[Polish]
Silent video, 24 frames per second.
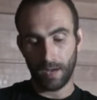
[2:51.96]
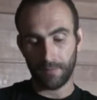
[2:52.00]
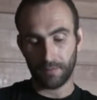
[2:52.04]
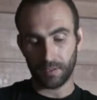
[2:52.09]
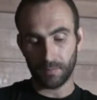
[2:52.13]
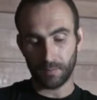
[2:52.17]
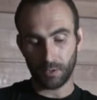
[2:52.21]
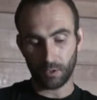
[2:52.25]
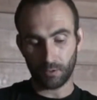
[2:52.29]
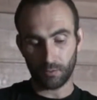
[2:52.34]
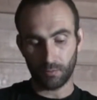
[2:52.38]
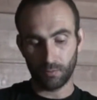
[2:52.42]
A w
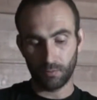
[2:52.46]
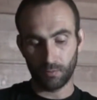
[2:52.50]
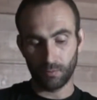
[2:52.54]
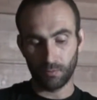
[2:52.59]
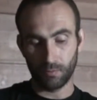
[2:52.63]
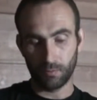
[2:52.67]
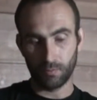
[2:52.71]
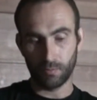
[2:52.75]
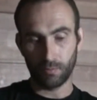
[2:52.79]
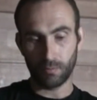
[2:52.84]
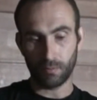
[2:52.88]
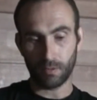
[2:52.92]
tym roku
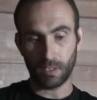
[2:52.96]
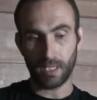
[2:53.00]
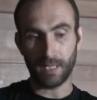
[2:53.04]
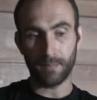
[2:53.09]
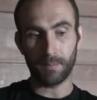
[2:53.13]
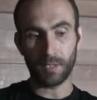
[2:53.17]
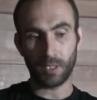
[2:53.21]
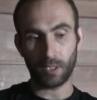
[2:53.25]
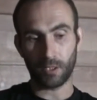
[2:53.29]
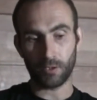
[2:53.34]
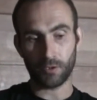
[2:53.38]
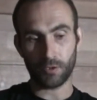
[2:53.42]

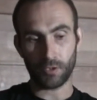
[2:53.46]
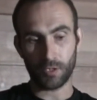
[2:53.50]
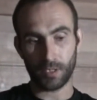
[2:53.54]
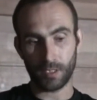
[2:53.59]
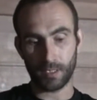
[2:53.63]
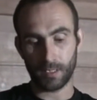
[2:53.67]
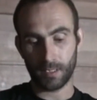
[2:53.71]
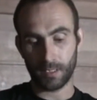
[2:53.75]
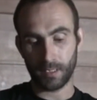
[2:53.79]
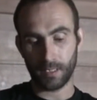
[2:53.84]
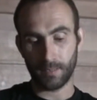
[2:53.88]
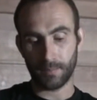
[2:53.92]
gołębie
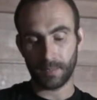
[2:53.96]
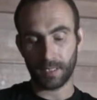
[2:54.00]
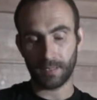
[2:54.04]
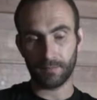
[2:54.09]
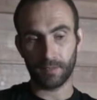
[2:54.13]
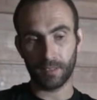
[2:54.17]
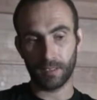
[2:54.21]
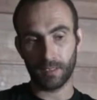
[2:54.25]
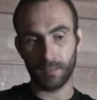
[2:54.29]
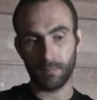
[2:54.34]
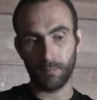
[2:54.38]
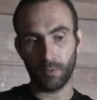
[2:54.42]
roczne,
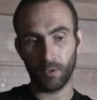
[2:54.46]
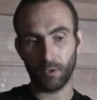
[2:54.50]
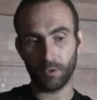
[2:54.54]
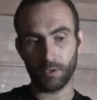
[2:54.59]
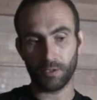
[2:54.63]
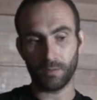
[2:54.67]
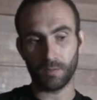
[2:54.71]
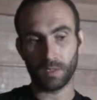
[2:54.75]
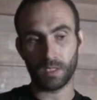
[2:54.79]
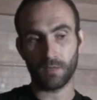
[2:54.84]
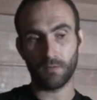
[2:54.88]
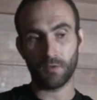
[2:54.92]
naprawdę po
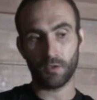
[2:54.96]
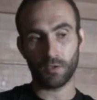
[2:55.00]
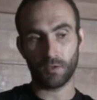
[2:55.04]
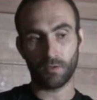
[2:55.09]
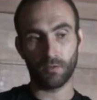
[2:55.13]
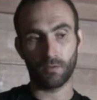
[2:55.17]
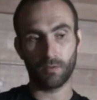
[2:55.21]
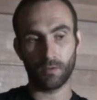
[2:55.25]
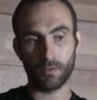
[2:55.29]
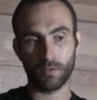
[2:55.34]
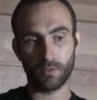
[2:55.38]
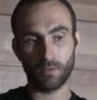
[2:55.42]
8-9
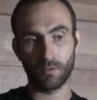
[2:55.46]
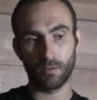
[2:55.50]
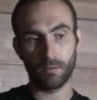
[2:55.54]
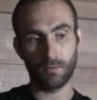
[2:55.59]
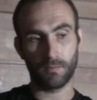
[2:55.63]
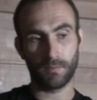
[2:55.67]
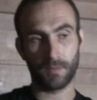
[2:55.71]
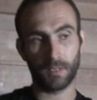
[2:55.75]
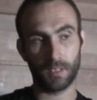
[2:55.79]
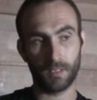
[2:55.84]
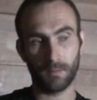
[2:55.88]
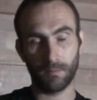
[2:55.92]

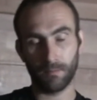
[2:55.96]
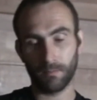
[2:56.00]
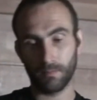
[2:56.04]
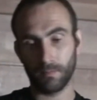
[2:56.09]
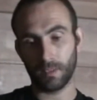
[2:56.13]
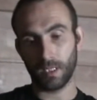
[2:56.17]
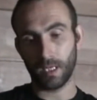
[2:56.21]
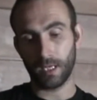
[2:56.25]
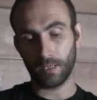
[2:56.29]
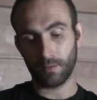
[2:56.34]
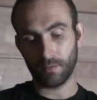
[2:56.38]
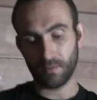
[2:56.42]
konkursów, w tym,
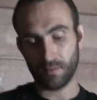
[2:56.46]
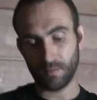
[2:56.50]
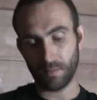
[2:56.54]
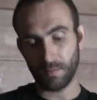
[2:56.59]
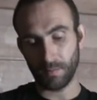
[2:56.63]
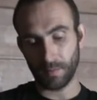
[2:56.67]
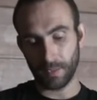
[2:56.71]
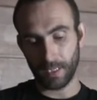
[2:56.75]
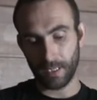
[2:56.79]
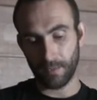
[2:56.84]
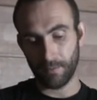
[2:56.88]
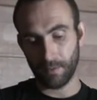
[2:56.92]
tak jak już
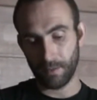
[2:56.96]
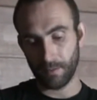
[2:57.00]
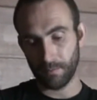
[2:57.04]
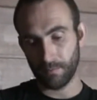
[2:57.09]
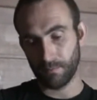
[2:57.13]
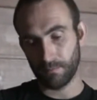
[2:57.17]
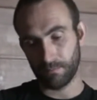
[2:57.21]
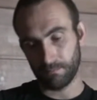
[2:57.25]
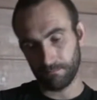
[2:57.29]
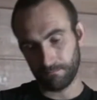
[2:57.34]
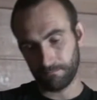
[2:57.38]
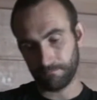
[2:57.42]

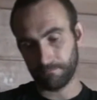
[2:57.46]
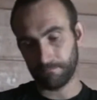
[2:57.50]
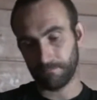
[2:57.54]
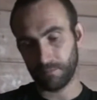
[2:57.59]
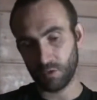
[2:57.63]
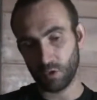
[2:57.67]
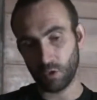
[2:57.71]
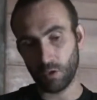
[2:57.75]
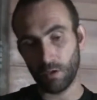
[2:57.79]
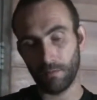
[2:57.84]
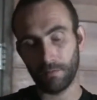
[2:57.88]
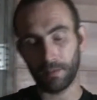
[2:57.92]
wspominałem,
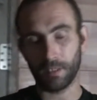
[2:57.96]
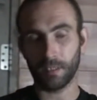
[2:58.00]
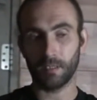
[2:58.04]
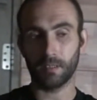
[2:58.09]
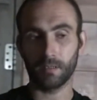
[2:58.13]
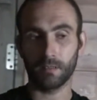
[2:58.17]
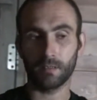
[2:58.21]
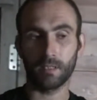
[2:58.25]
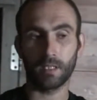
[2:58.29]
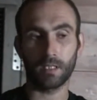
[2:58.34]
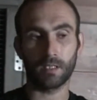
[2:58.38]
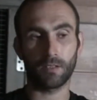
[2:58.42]
czołowe
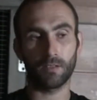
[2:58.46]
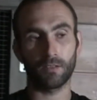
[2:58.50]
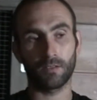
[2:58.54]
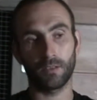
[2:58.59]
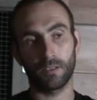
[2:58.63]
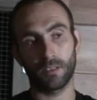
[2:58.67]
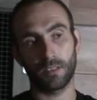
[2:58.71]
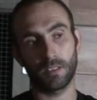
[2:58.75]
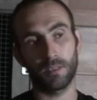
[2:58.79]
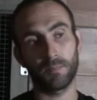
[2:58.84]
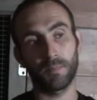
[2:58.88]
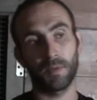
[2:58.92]

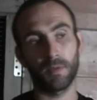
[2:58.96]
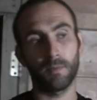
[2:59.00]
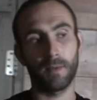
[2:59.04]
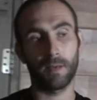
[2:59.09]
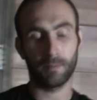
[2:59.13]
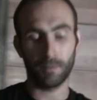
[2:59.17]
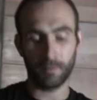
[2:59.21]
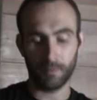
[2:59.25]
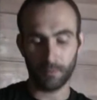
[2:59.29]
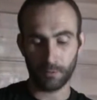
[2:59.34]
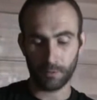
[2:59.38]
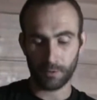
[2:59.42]
nagrody z
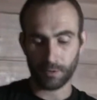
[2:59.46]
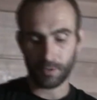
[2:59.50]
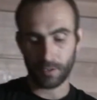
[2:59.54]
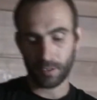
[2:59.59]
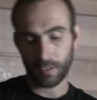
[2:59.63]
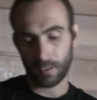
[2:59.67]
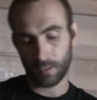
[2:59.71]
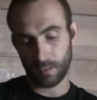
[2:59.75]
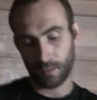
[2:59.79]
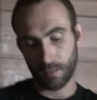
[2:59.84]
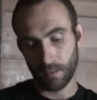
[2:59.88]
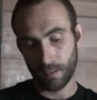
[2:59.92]
dyplomami
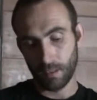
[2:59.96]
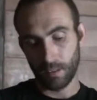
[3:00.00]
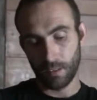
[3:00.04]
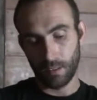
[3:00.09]
łącznie.